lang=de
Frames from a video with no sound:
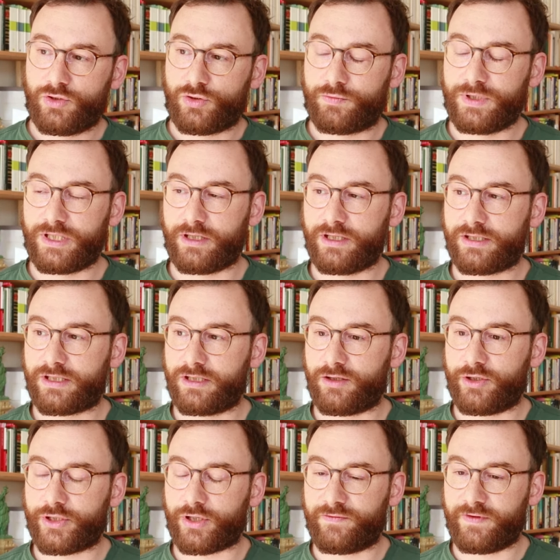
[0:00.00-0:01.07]
Ich will da nicht
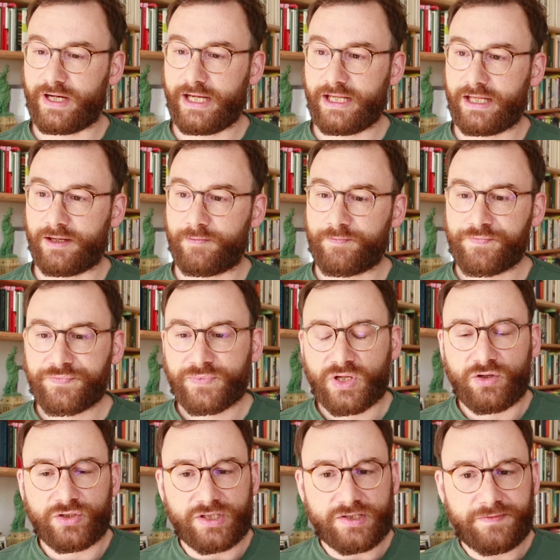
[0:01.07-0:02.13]
genauer drauf eingehen.
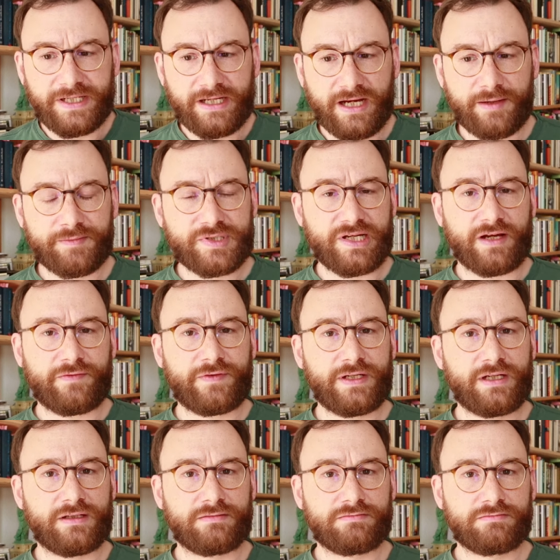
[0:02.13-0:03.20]
Und deswegen haben sehr
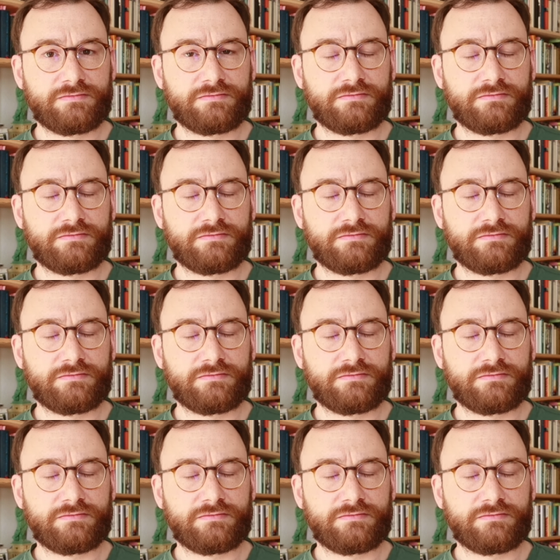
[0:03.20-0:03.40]
viele